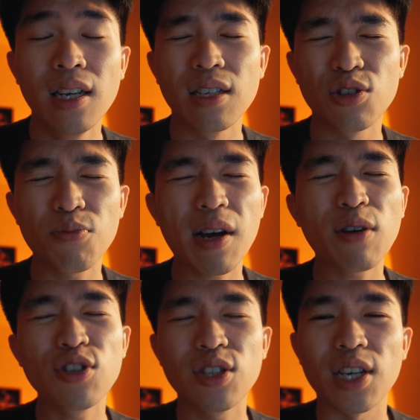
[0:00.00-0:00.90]
你就不要
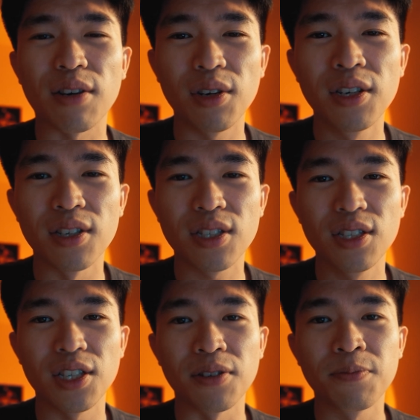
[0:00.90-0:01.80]
去想任何
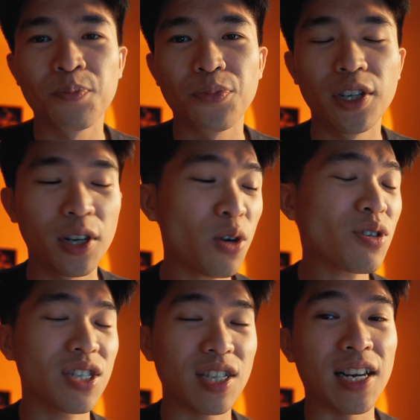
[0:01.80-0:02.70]
事情。你能够
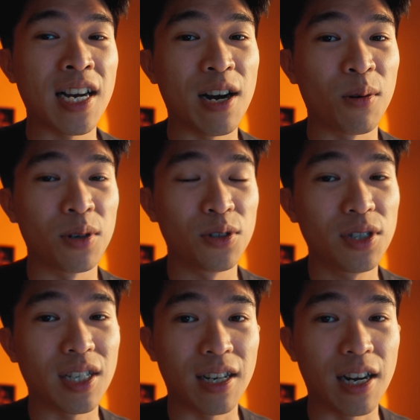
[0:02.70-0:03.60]
想好的就
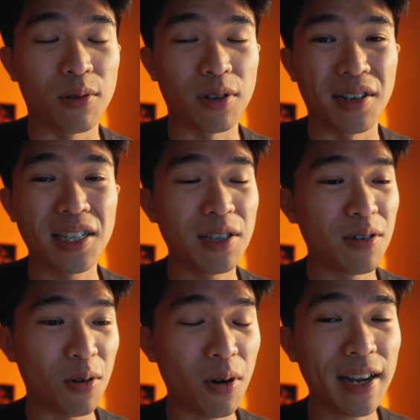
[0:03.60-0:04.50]
想好了，那些
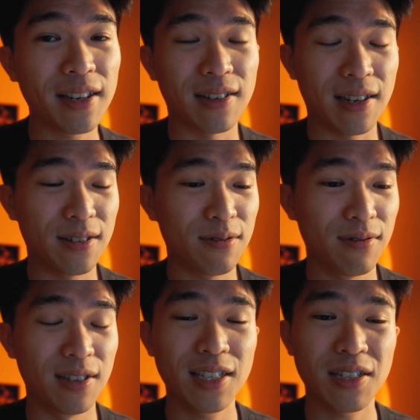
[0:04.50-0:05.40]
坏的，
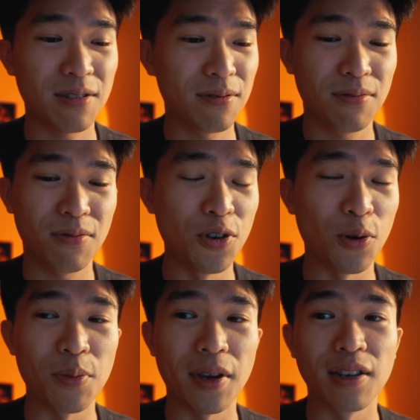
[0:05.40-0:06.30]
你那些
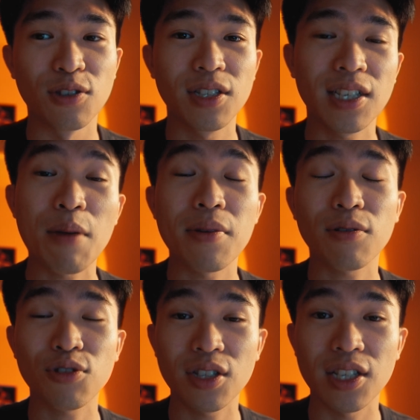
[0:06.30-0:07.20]
有了没有，你就尽量不
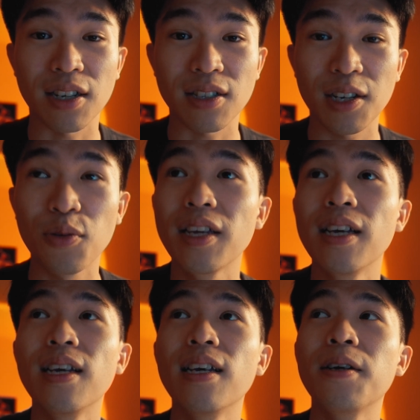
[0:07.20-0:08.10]
要去想。因为
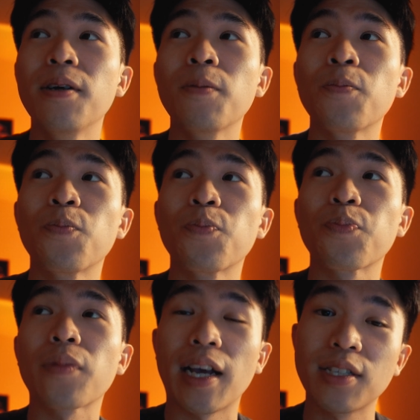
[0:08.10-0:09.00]

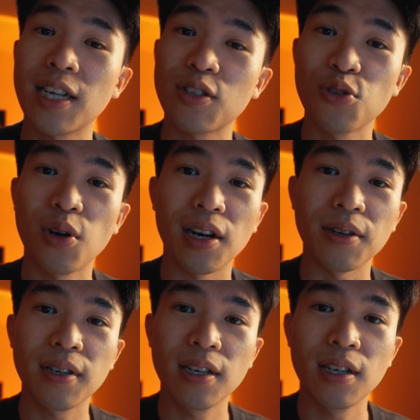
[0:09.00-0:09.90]
还是那句话。